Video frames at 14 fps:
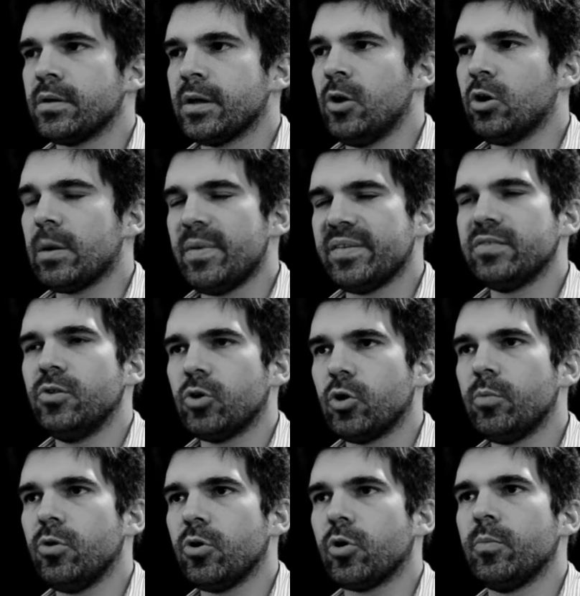Creo que me siento
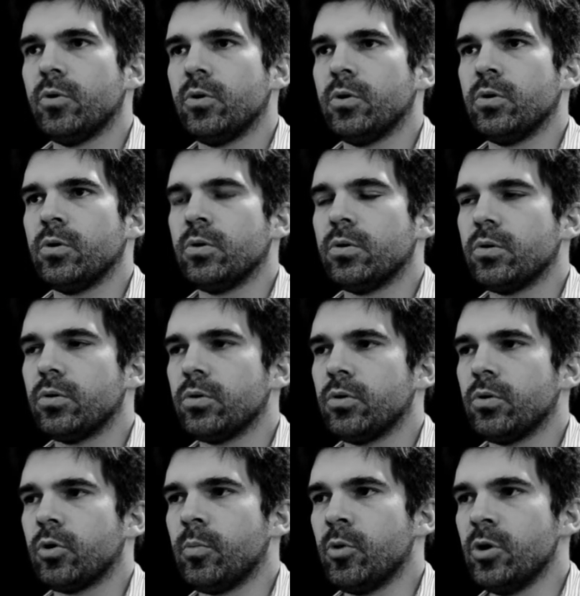cómodo como,
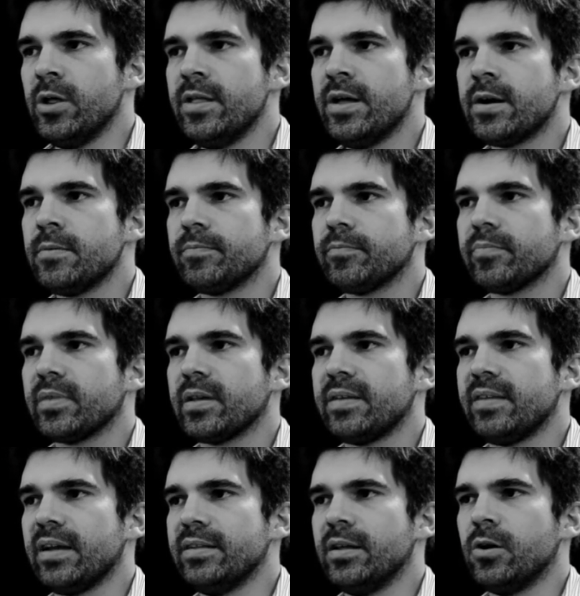como líder.
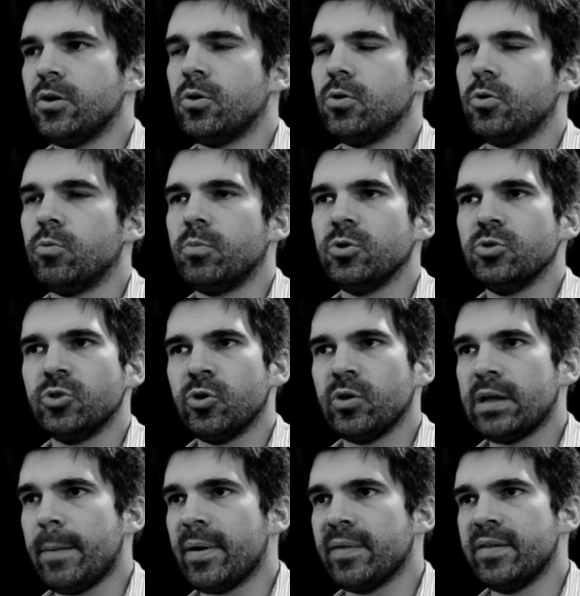Sé que tengo un montón
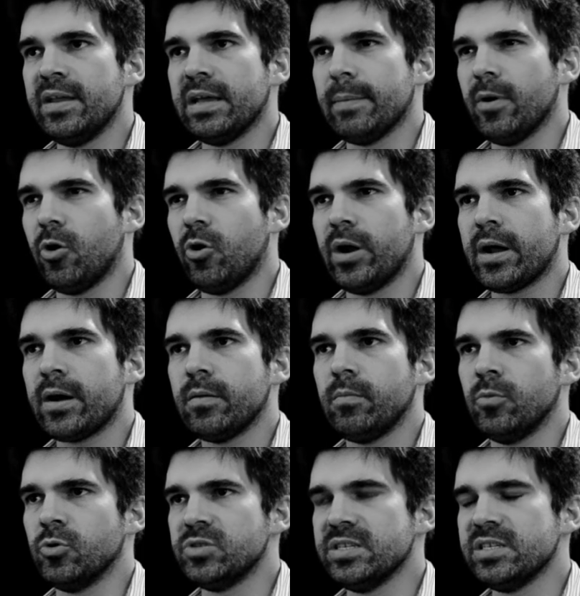que aprender y que mejorar
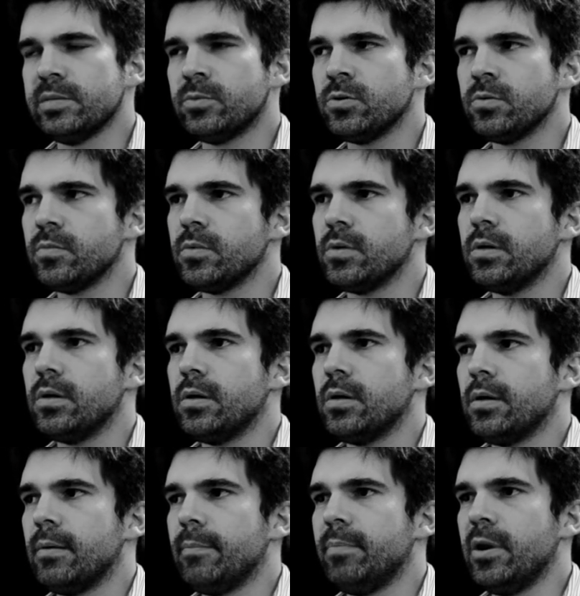muchísimo.
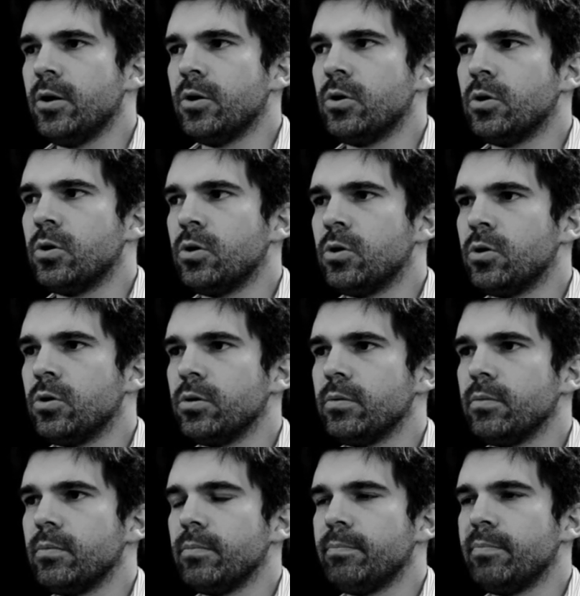Pero,
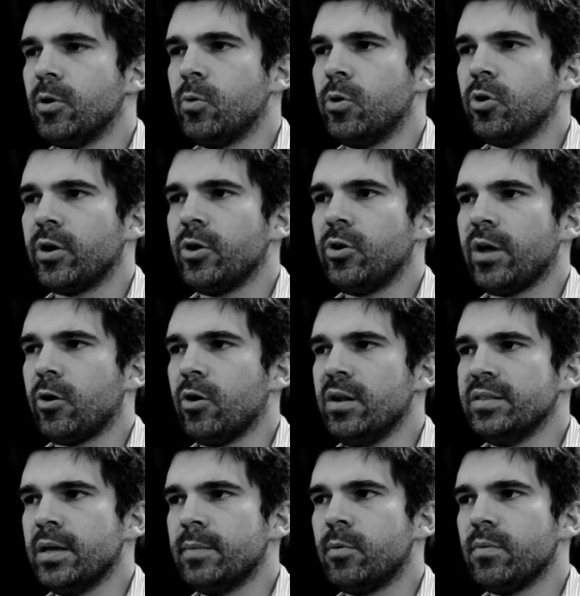pero bueno, creo que con
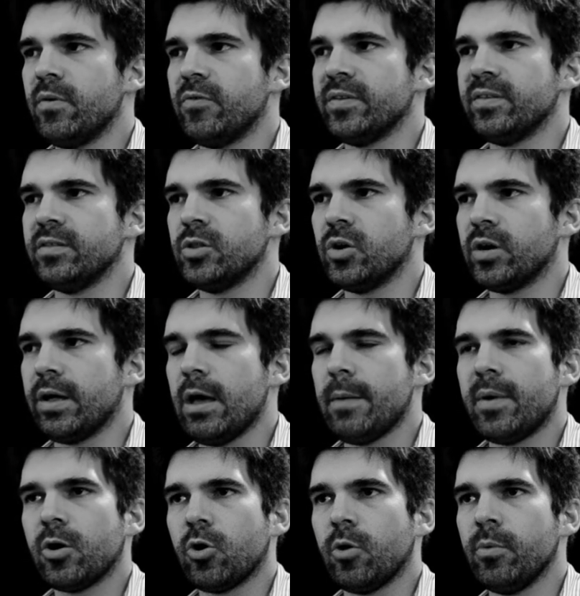el tiempo me fui sintiendo cada vez
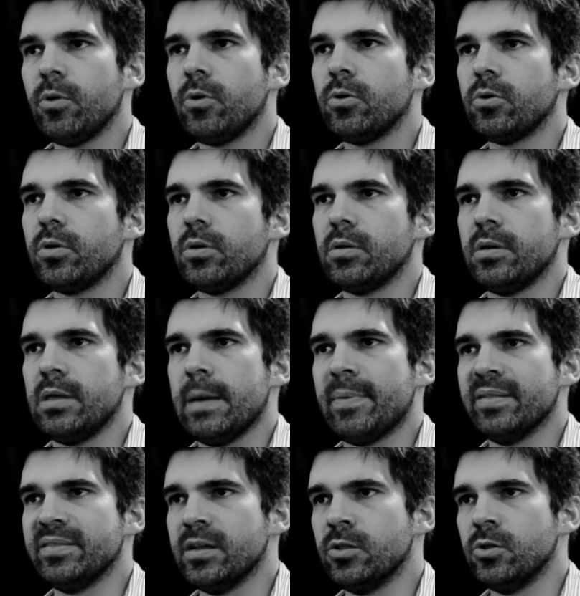más cómodo y
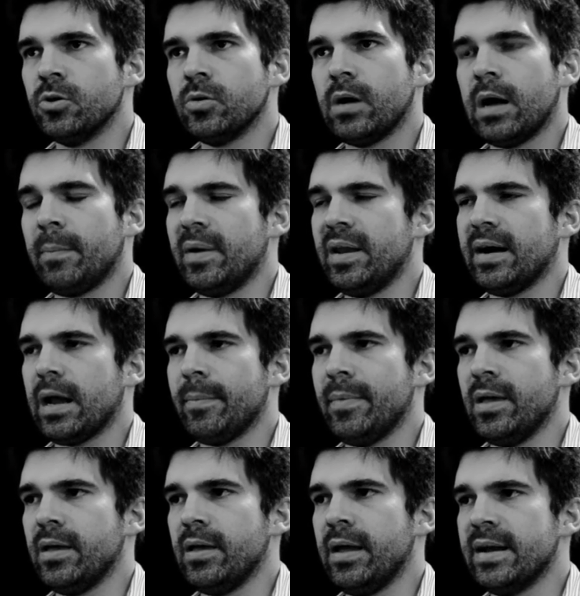aprendiendo a
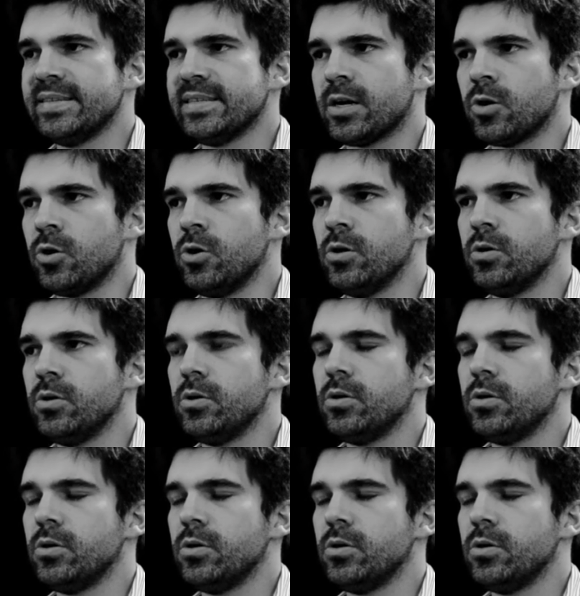manejarme en ese rol.